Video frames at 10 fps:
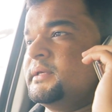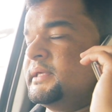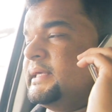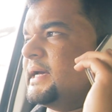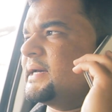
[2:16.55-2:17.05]

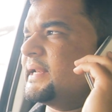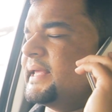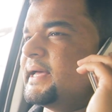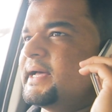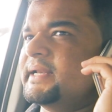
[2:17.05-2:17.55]
क्या करें
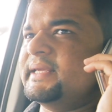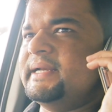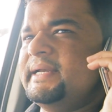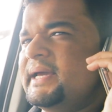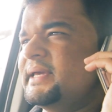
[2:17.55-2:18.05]
यार ये
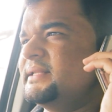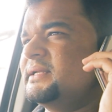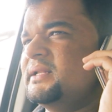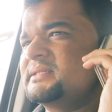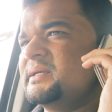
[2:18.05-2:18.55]
इंडिया के
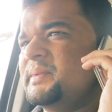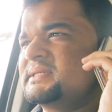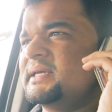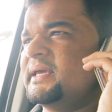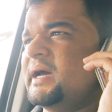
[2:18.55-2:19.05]
अंदर ना सब
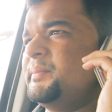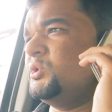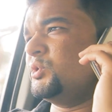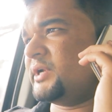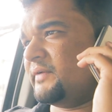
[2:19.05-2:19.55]
ऐसा ही है अभी
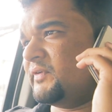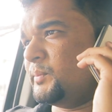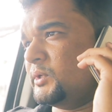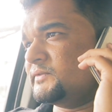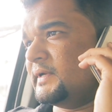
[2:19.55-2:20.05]
दो ट्रैफिक
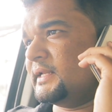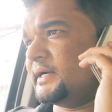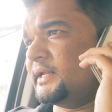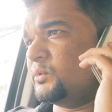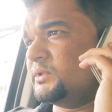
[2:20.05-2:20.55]
पुलिस वाले
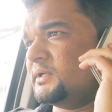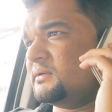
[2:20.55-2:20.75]
खड़े हैं उधर